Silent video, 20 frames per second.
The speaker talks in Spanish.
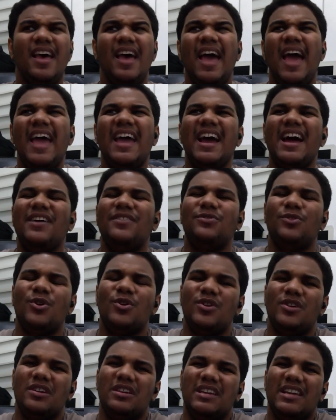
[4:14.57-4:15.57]
En
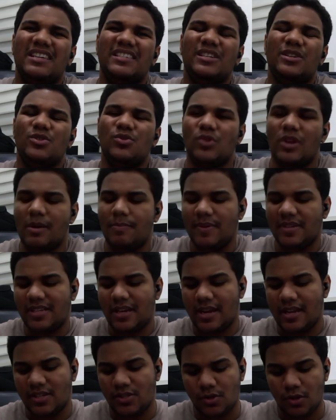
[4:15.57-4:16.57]
Android casi no suele
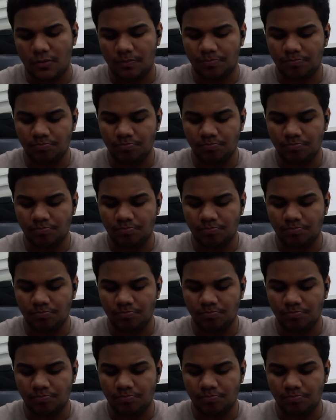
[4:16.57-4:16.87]
pasar esto.